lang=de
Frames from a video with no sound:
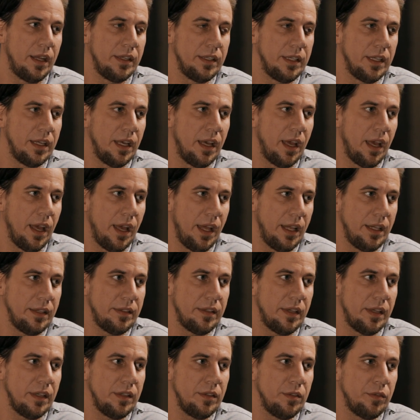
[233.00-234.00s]
an die
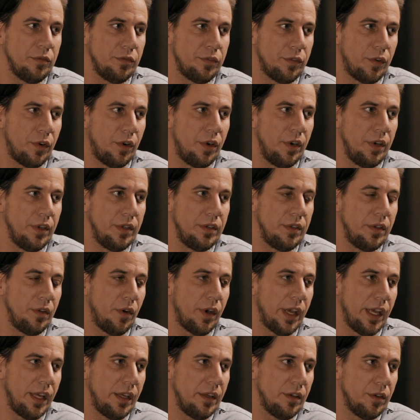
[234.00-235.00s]
Eltern, Freund,
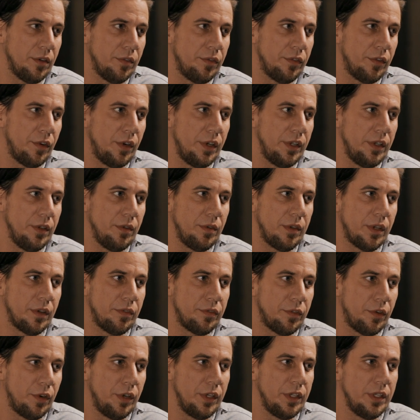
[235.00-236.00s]
noch engere Freunde oder
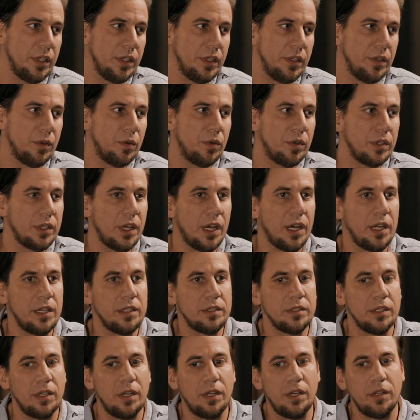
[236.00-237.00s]
Freundinnen oder
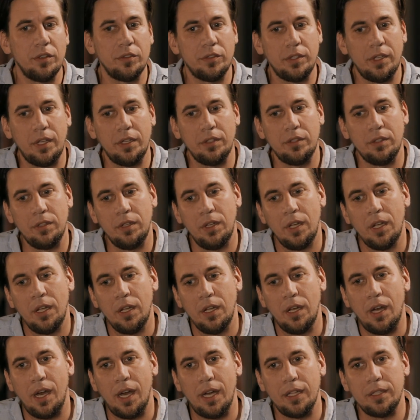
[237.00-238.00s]
halt äh, dann
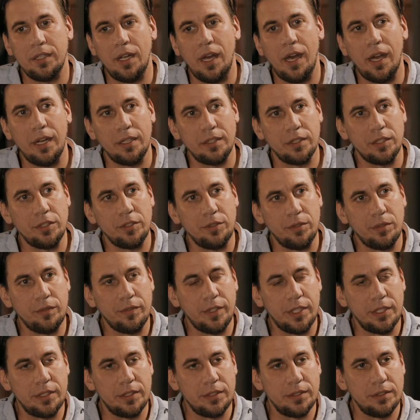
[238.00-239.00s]
an eine
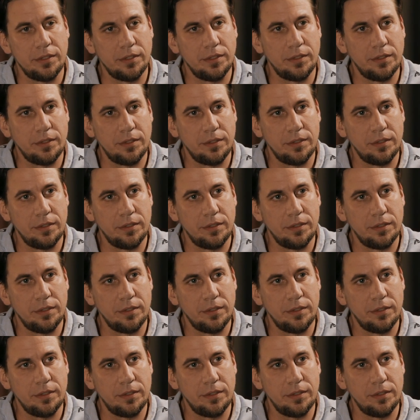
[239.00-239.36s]
Einrichtung wenden.